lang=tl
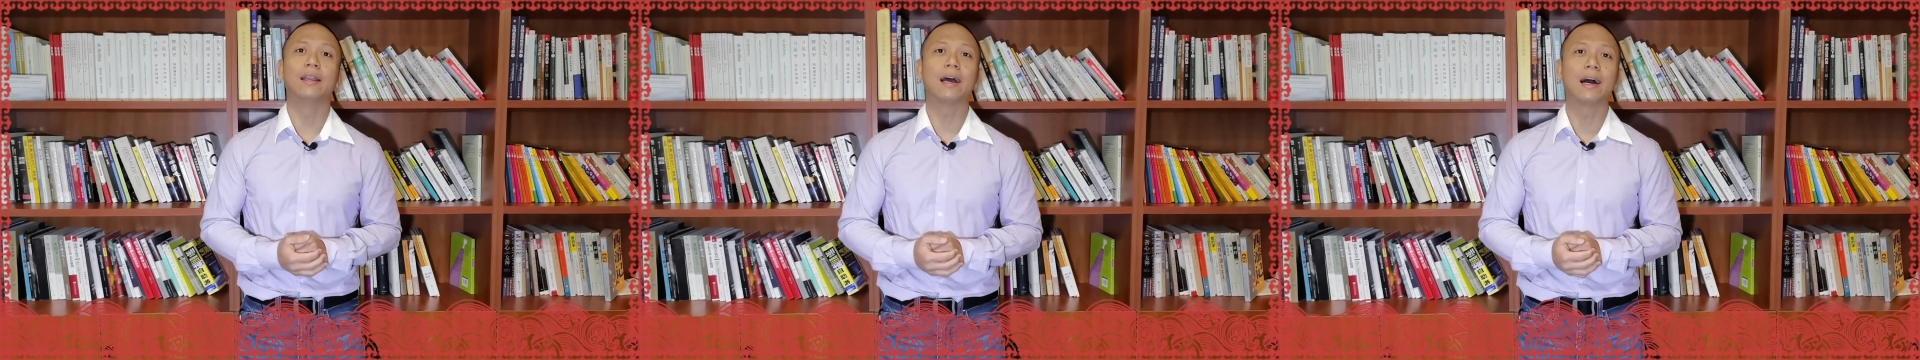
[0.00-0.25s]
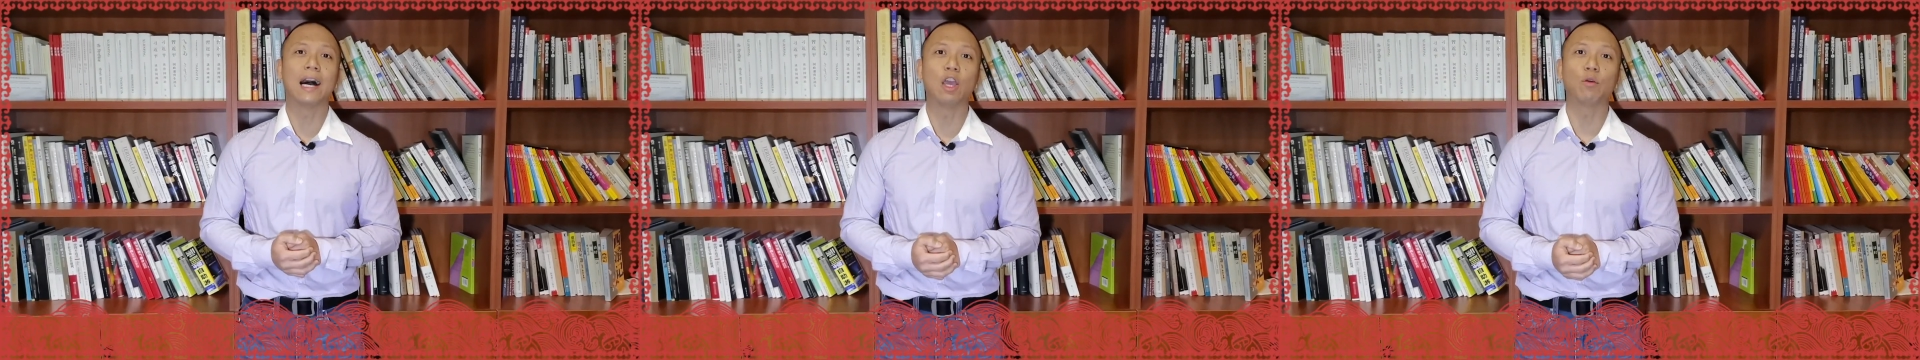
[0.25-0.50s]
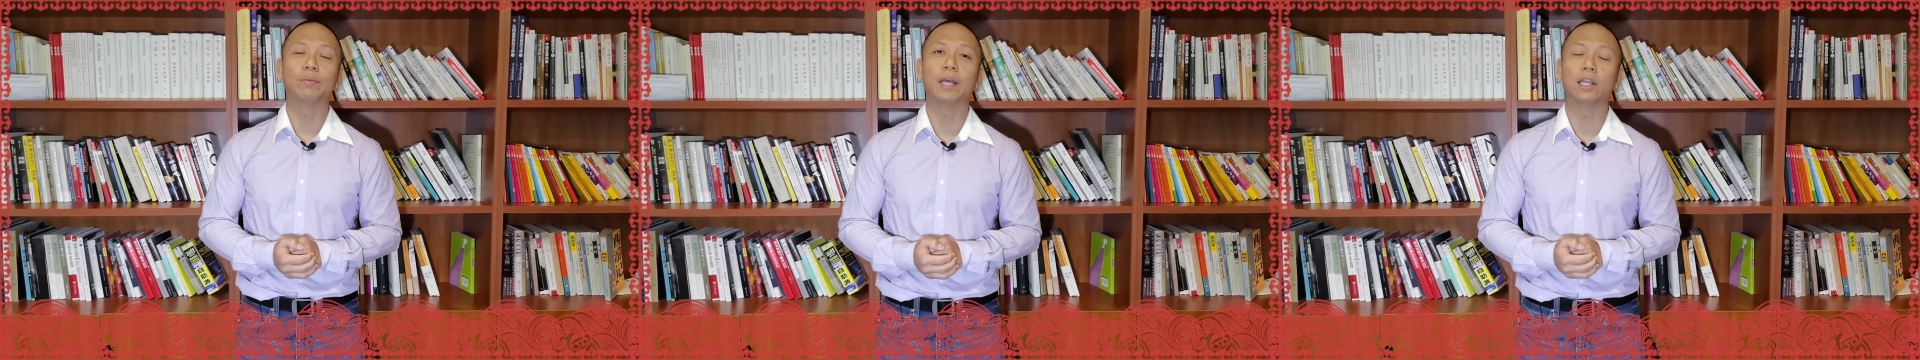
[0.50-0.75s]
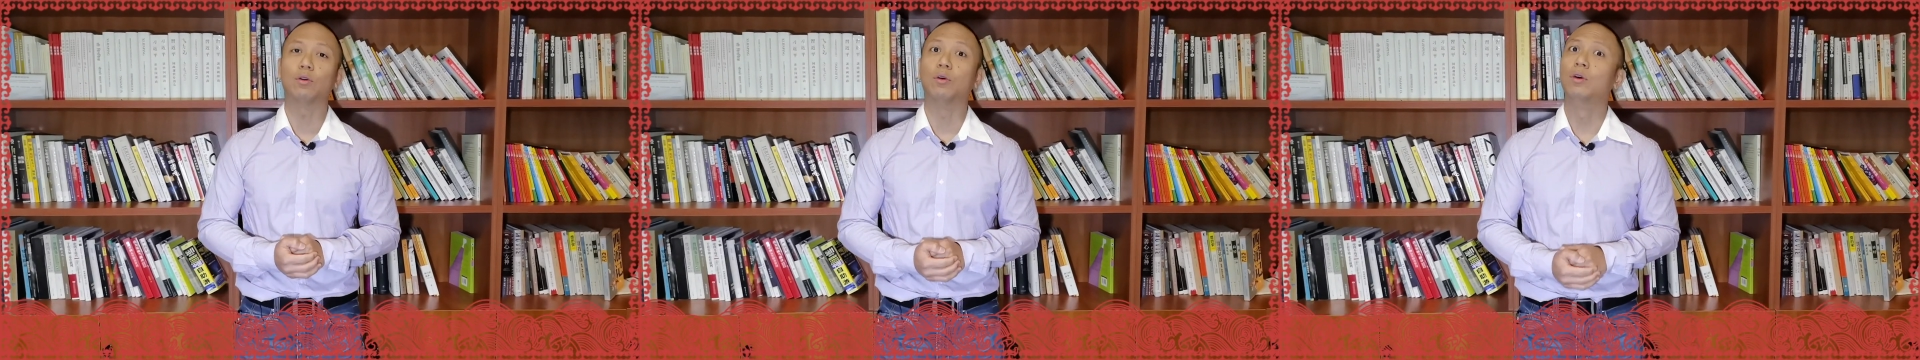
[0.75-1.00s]
ng hayop
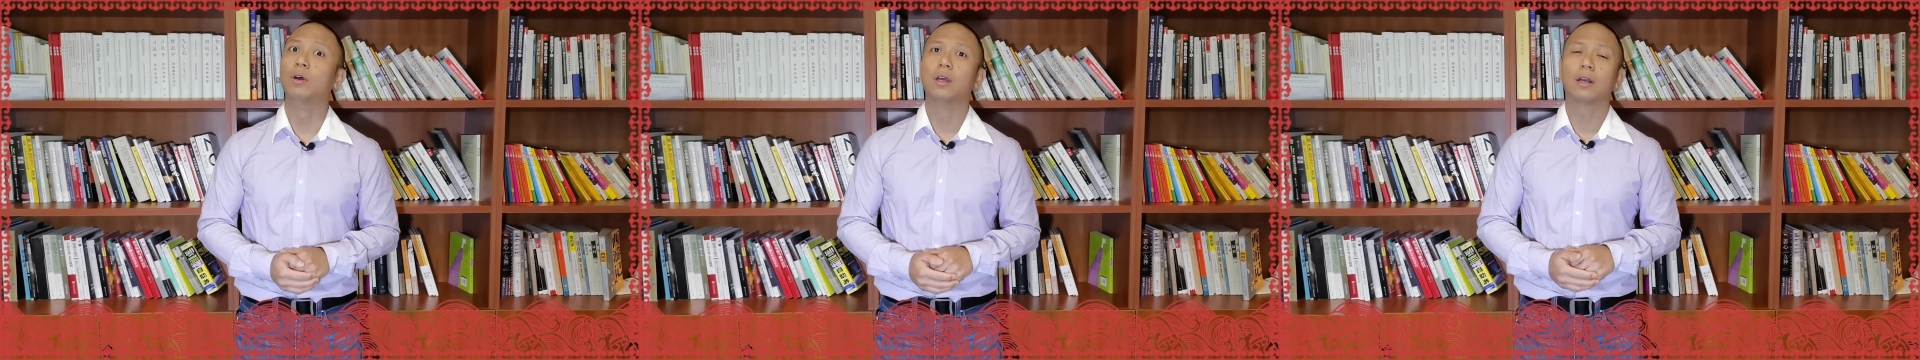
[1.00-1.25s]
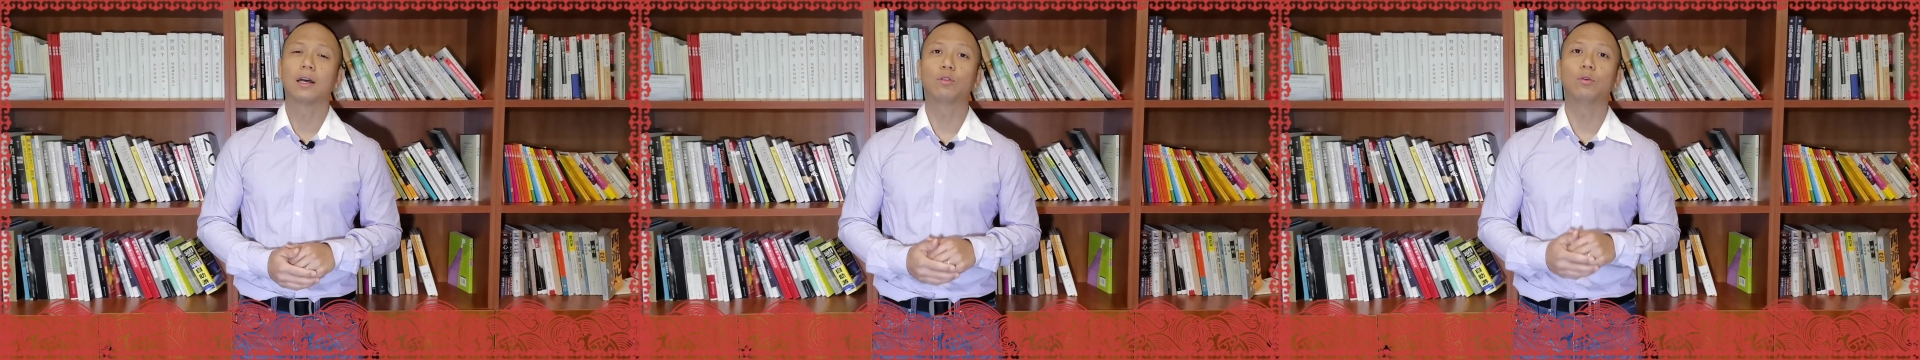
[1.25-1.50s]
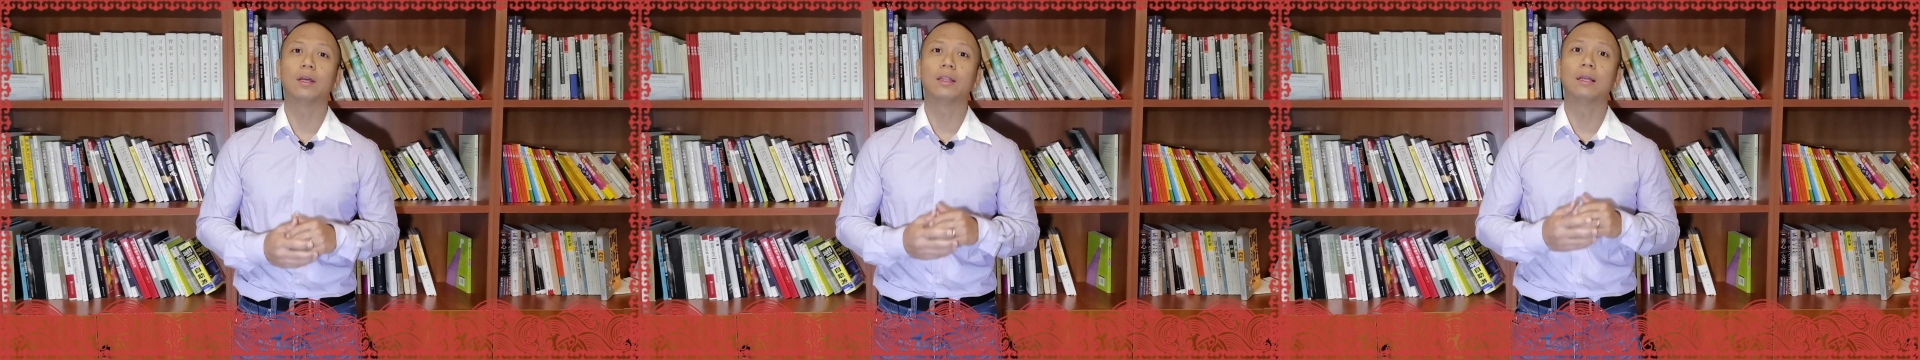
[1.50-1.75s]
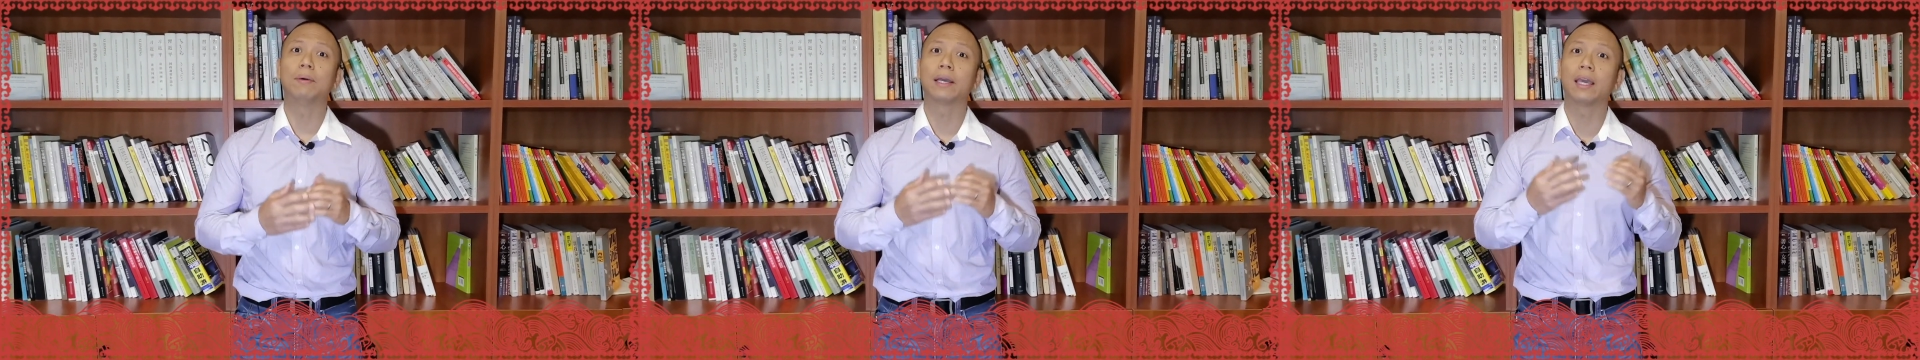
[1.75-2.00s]
na ito,
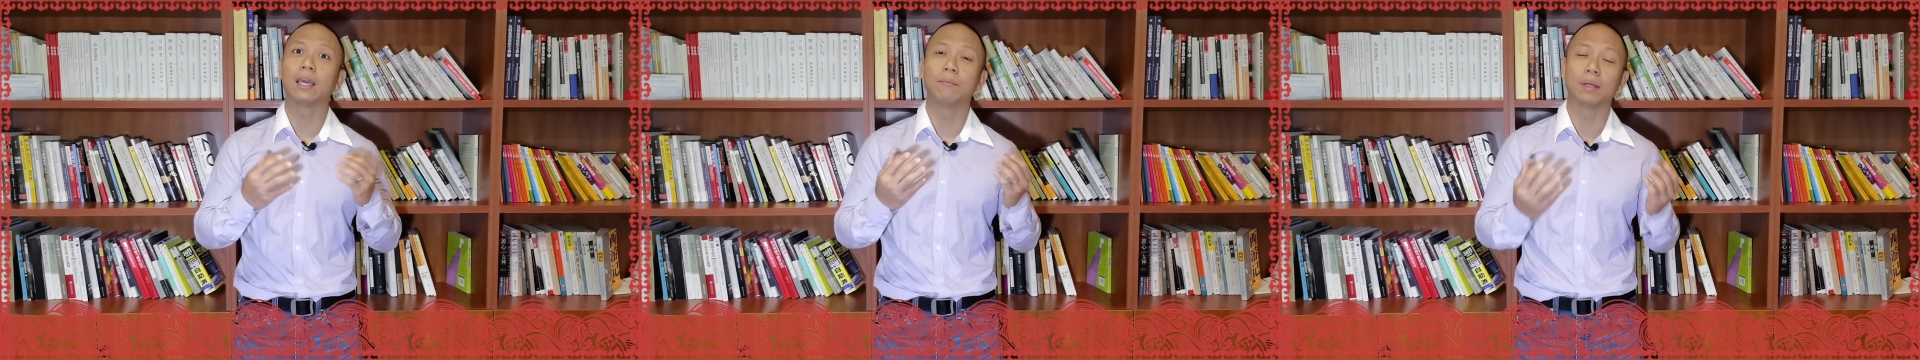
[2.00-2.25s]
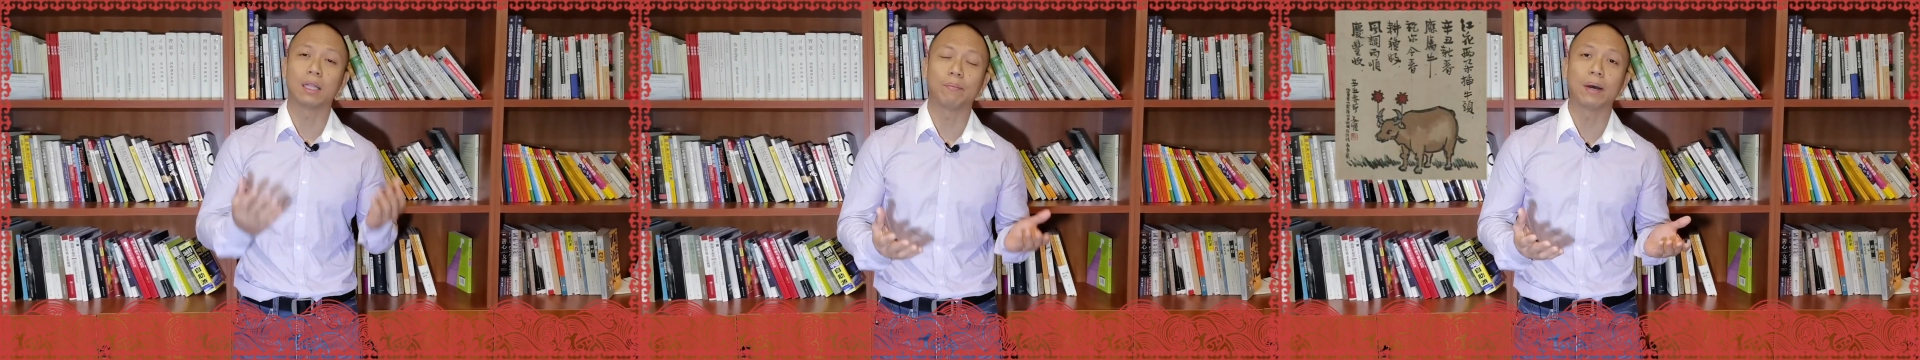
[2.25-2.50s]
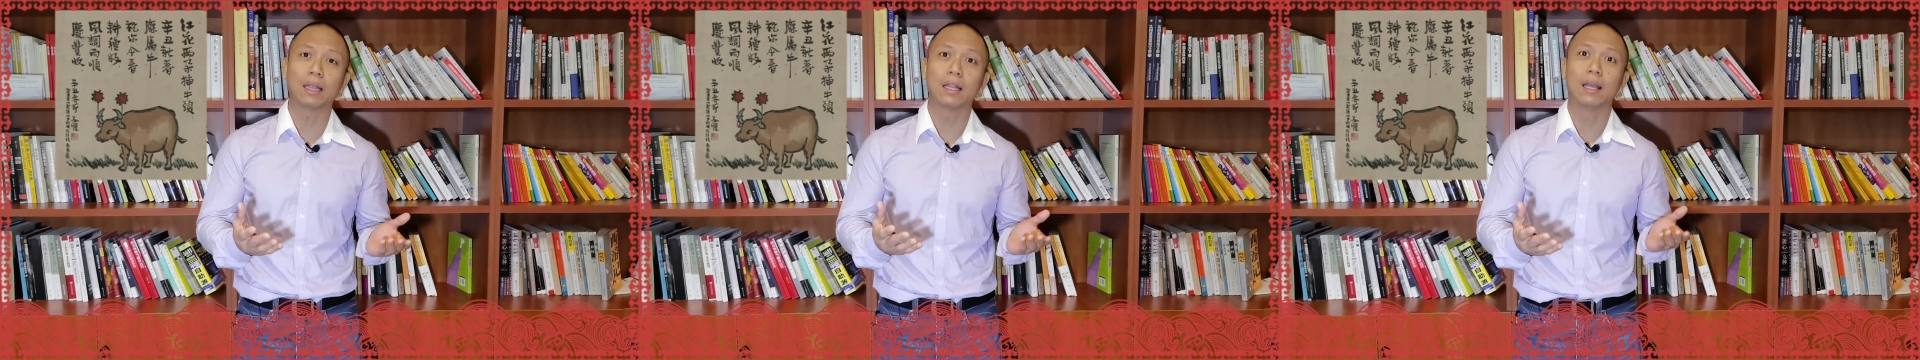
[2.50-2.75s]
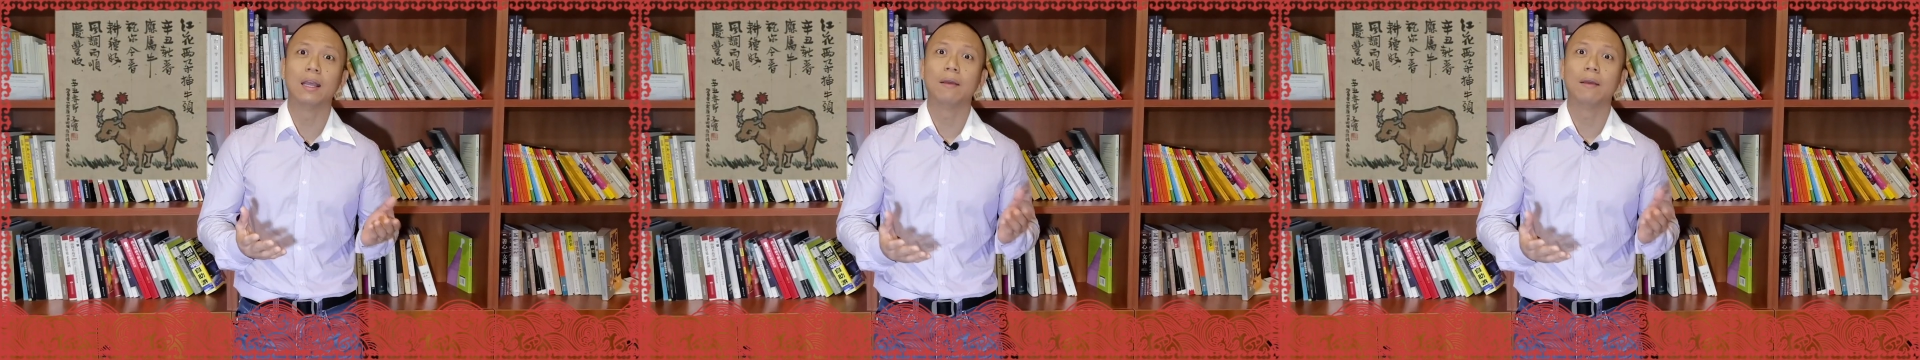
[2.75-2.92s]
katulad ng pagiging matapat,